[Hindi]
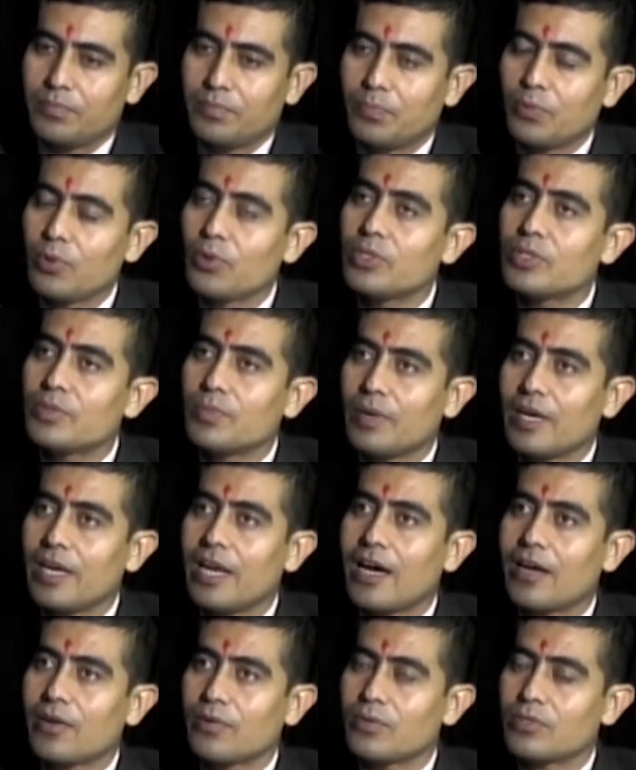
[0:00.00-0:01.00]
पुरुष
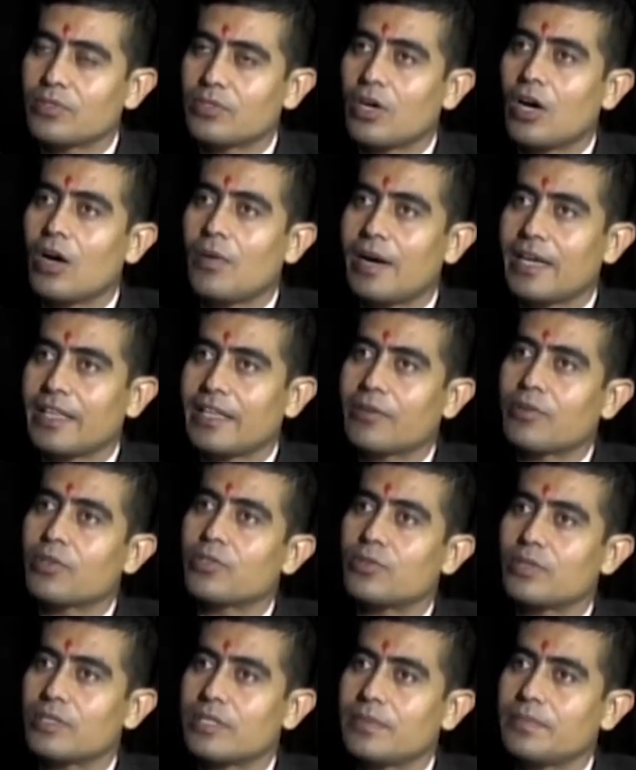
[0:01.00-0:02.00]
सहभागिता
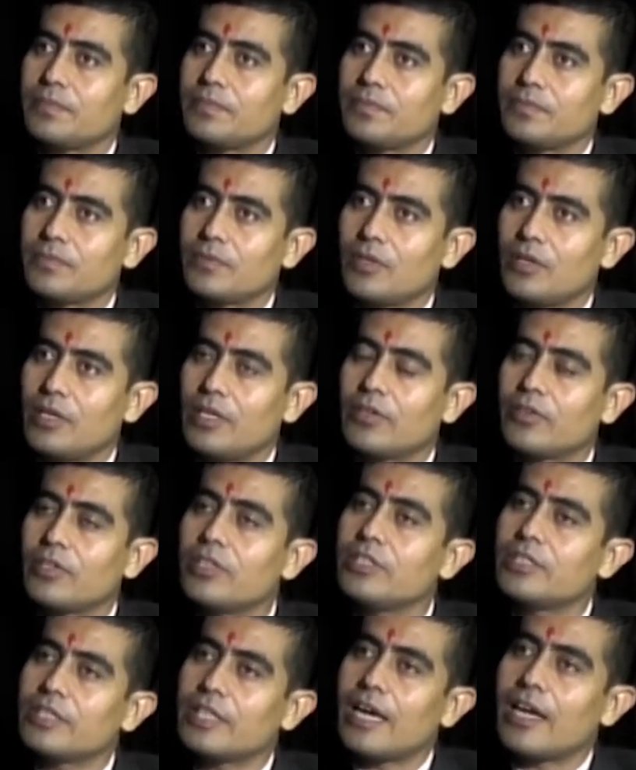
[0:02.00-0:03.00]
कस्तो छ
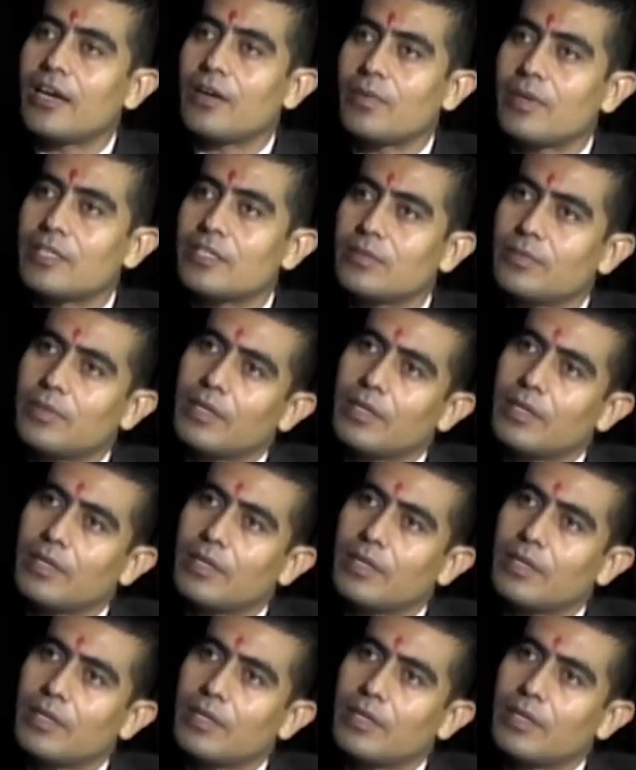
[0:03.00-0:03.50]
इस समय